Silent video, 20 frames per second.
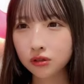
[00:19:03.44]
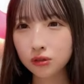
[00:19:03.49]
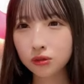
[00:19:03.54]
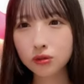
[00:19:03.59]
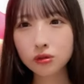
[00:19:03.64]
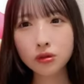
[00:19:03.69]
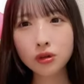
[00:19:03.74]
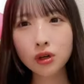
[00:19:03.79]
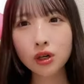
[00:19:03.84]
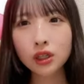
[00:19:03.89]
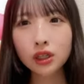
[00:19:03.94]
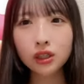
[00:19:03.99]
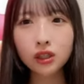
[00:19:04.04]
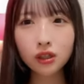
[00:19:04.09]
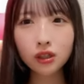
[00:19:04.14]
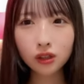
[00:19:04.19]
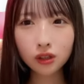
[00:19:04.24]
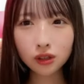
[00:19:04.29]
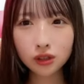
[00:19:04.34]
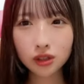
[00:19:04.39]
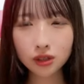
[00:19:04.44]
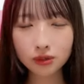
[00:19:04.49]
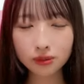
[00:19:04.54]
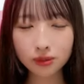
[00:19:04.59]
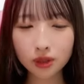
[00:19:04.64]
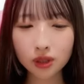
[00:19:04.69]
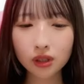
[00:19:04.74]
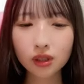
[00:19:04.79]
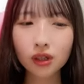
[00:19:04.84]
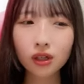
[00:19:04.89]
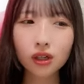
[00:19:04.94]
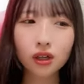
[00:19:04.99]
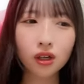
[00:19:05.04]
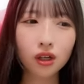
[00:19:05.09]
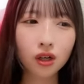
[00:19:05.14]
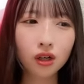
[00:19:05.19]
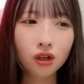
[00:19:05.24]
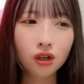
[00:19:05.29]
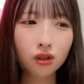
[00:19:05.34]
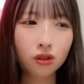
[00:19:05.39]
ど後輩から喋りかけ
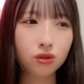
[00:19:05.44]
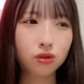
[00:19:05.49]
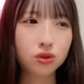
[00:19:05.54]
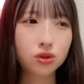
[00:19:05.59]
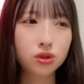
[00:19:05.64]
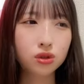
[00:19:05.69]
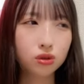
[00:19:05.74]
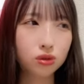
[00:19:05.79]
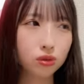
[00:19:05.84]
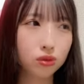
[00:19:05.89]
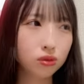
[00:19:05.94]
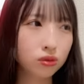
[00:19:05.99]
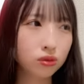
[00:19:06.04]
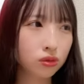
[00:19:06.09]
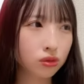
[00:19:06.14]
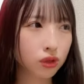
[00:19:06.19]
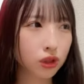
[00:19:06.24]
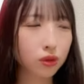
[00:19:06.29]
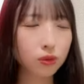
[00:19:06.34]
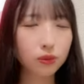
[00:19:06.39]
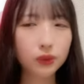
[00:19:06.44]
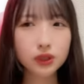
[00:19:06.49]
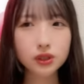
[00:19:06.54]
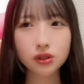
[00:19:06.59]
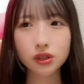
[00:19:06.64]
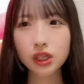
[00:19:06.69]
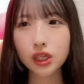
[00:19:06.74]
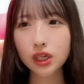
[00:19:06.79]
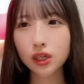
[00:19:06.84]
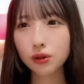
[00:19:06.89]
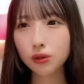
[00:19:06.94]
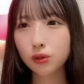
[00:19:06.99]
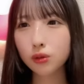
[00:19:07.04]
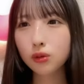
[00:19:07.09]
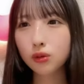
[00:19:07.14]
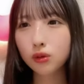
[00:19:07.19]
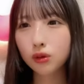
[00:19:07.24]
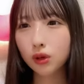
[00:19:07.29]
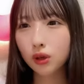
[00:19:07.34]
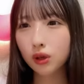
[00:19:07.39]
られるとちょっと本当に困っちゃう敬
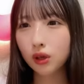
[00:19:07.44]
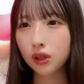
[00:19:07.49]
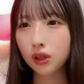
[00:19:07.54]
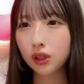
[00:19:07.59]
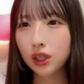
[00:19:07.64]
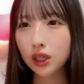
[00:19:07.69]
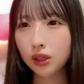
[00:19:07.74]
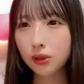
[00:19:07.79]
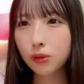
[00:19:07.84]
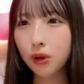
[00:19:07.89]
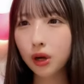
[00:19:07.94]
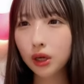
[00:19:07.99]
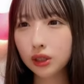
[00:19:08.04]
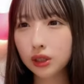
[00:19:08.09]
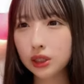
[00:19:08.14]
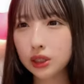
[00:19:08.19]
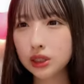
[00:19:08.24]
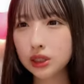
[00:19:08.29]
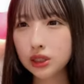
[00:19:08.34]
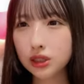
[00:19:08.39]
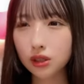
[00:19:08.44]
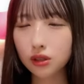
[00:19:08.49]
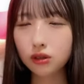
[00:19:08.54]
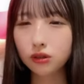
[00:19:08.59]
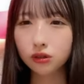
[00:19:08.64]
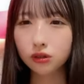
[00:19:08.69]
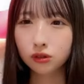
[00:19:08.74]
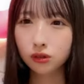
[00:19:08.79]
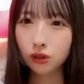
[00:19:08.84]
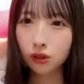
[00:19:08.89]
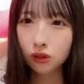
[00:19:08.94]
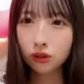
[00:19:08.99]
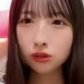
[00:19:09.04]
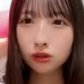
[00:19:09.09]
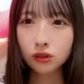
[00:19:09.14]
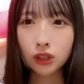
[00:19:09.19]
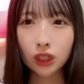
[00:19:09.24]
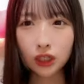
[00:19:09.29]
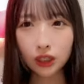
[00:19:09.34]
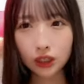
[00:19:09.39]
語敬語話しちゃう
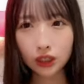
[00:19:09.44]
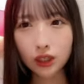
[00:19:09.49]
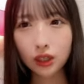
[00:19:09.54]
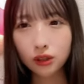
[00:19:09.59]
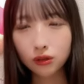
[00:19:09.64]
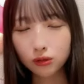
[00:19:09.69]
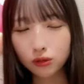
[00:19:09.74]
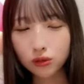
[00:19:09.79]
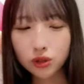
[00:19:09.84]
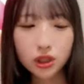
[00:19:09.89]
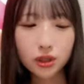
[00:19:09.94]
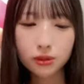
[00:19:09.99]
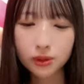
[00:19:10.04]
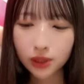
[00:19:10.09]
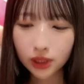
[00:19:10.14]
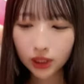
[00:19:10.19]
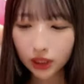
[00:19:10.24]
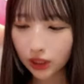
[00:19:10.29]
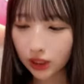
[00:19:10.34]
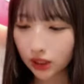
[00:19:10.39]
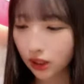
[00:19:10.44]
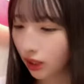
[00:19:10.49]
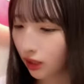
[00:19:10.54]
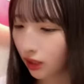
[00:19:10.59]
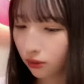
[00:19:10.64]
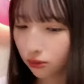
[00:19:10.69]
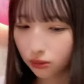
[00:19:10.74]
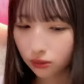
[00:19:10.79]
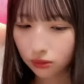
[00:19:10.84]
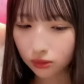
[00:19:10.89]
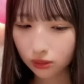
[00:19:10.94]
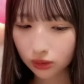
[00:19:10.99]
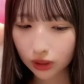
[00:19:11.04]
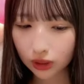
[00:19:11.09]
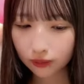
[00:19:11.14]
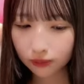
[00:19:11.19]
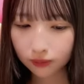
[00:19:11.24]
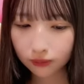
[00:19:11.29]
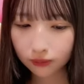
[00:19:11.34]
ぐらいあのおしゃべりできない本当に